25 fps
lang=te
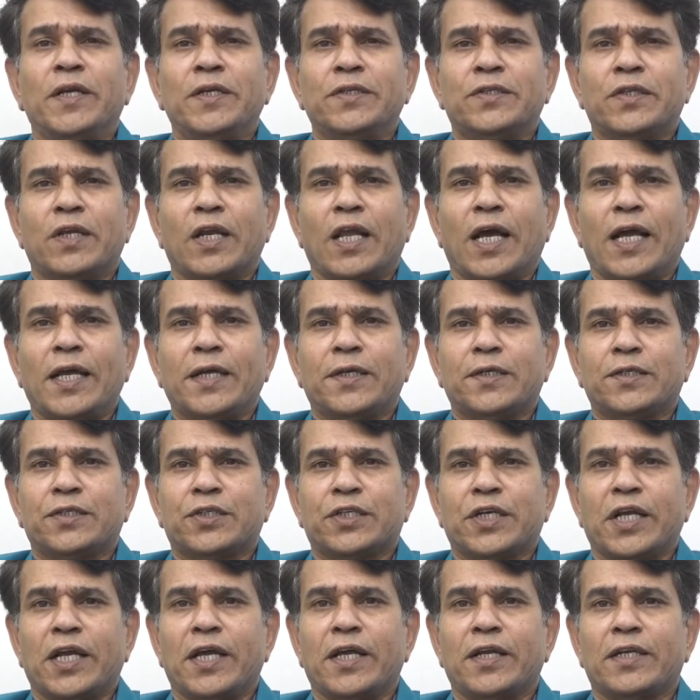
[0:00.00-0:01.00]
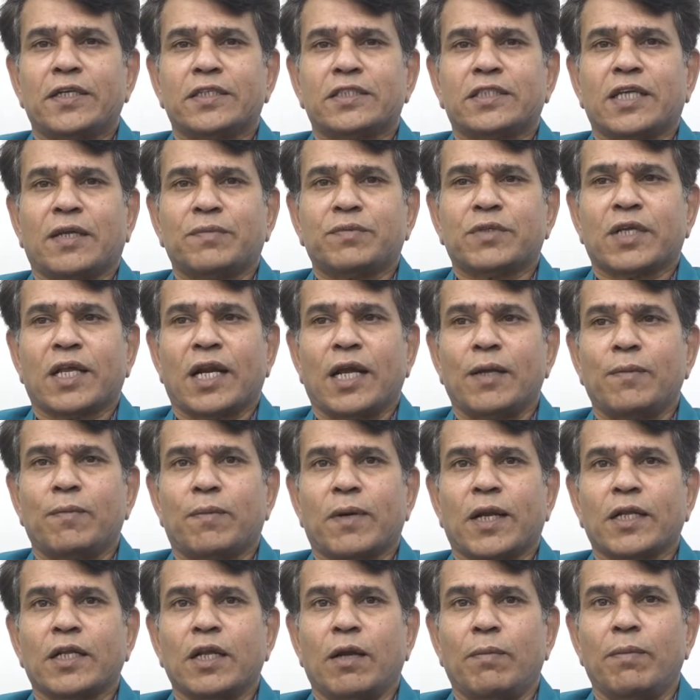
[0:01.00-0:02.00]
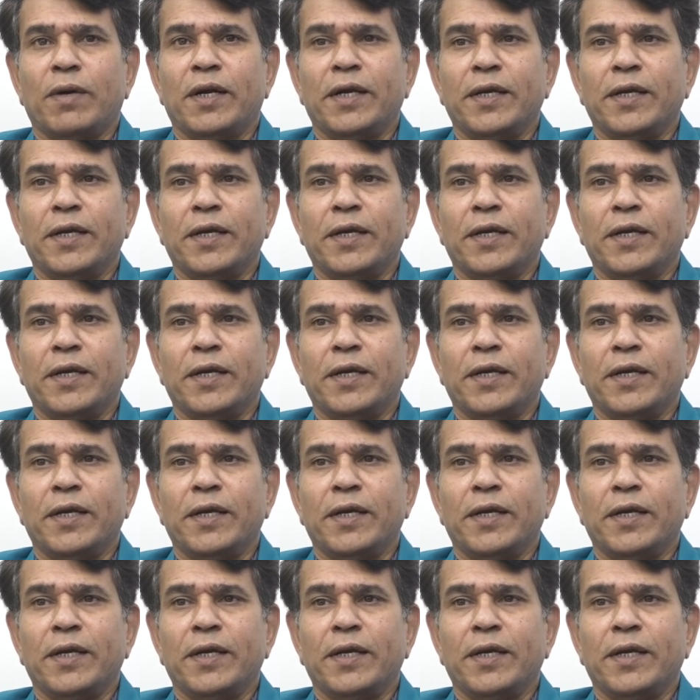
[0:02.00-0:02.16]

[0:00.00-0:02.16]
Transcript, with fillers: ప్లీజ్ లైక్ షేర్ సబ్స్క్రైబ్ ప్రజ్ఞా